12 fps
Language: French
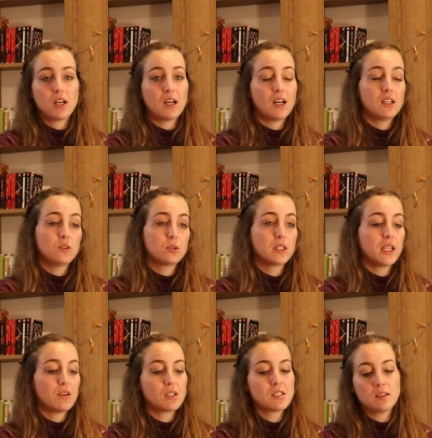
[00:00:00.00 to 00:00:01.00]

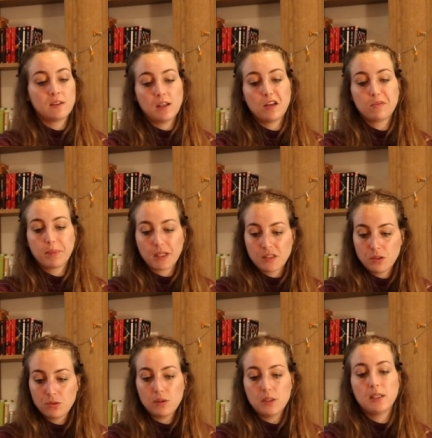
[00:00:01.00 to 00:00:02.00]
adoré avoir cet élève
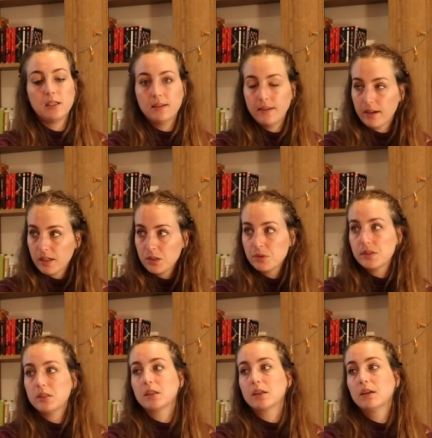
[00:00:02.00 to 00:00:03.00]
particulier, l'aider à
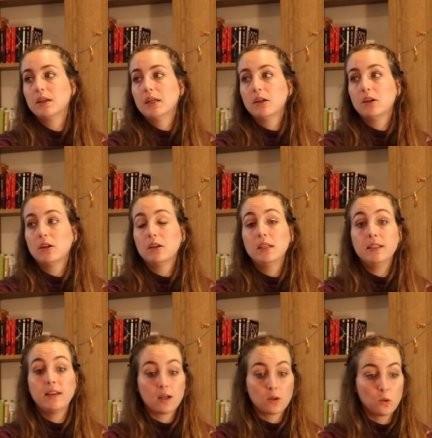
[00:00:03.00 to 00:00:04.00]
réussir, euh,
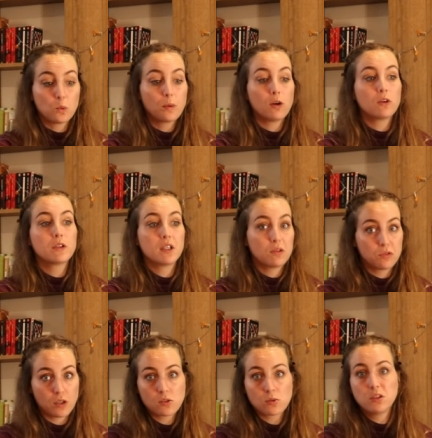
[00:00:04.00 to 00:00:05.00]
l'aider à comprendre et
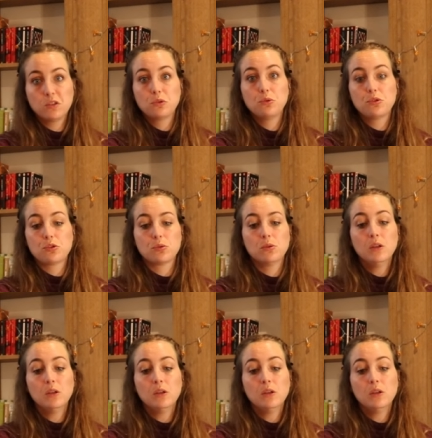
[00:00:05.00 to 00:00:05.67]
voir son évolution. Ouais,